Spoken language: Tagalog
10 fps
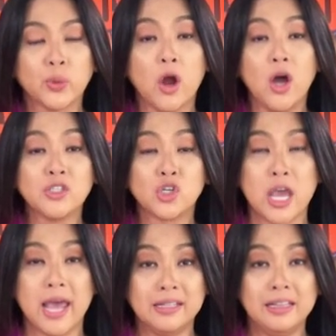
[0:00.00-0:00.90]
We're on
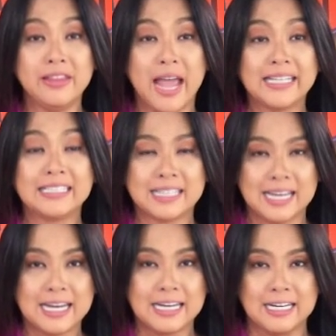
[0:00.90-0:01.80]
Channel
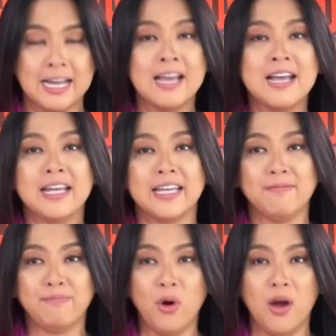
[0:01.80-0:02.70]
19.
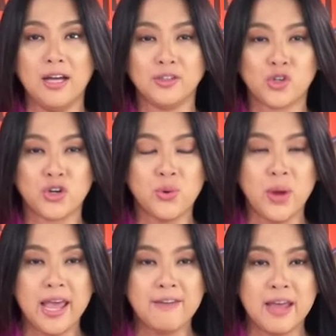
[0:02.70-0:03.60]
Yan po, ang
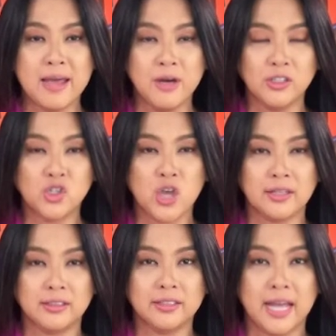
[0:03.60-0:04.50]
True FM on
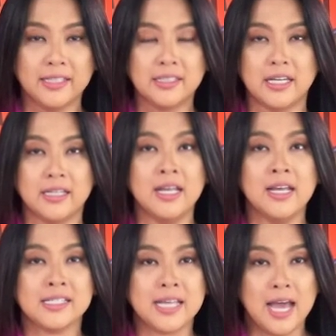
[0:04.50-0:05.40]
Channel 19
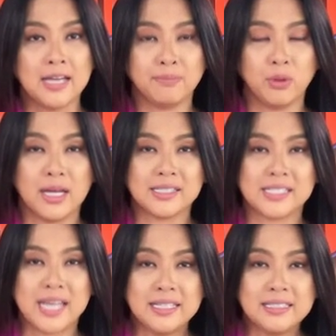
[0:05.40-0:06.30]
sa lahat po ng
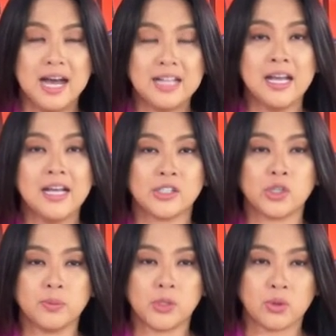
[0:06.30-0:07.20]
Signal
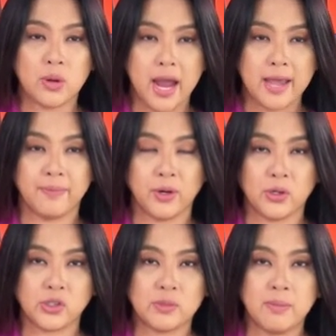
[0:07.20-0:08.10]

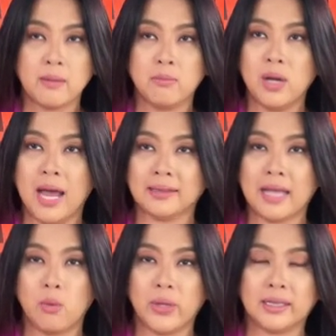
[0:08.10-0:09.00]
subscribers. Magmula
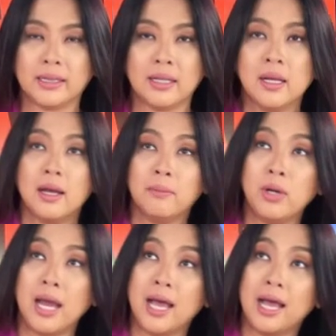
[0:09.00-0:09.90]
Tawit
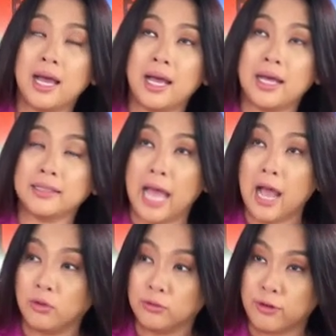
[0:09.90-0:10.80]
mula uh,
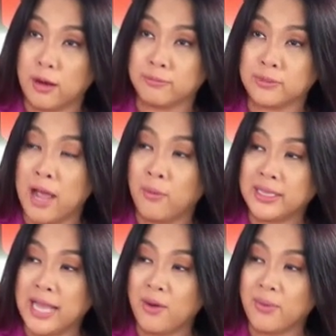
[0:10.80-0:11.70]
down from
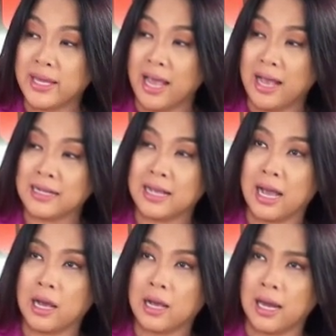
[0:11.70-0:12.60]
Tawi-Tawi
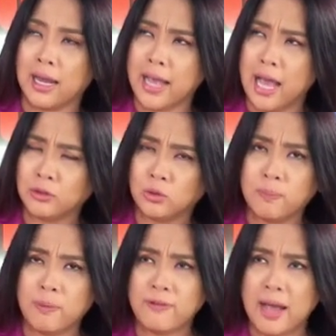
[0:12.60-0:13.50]
hanggang Kalayaan
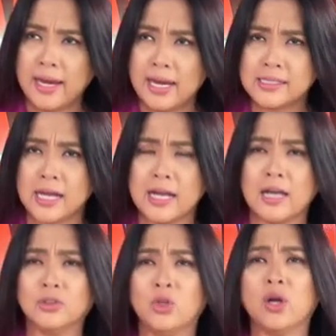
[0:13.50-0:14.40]
Group of Islands
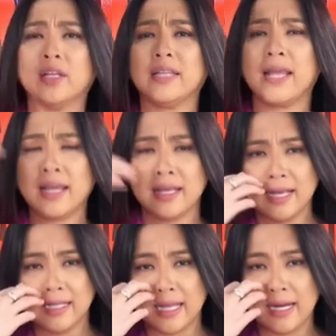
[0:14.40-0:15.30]
hanggang Norte.
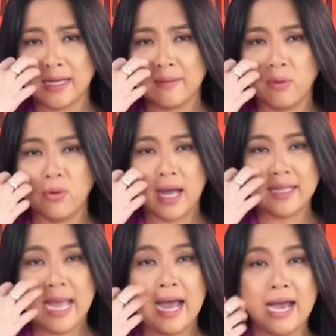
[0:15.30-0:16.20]
Talaga po
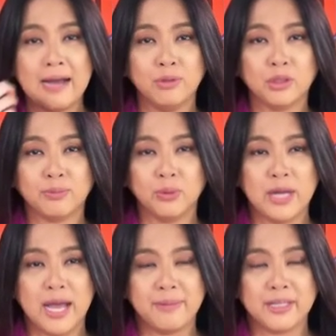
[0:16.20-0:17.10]
nga ah, naaabot po
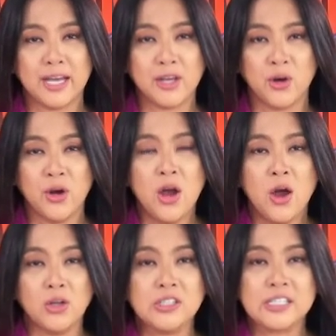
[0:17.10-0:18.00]
namin kayo
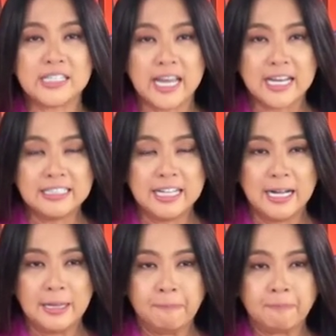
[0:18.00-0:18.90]
on
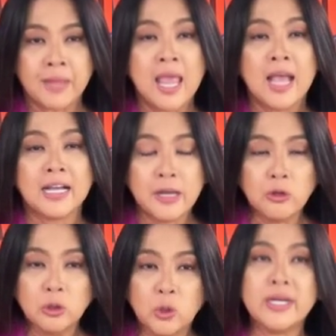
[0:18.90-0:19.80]
Signal.
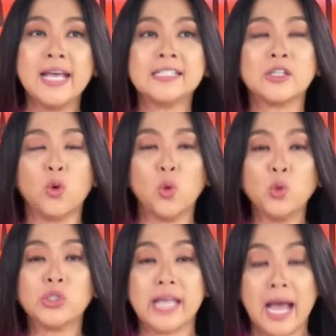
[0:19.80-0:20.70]
Ngayong lunes,
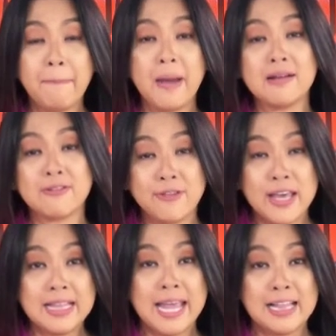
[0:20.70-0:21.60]
usapang
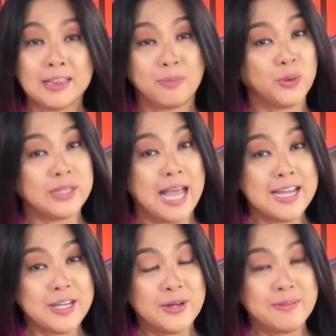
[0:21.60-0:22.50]
PhilHealth po
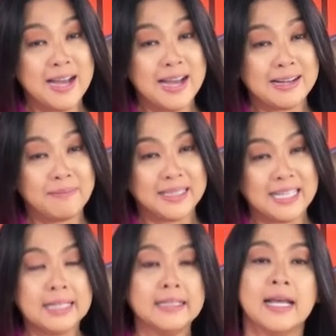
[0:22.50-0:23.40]
tayo mga
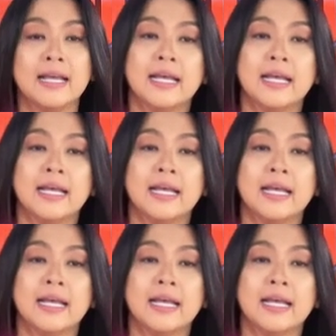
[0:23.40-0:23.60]
kapatid.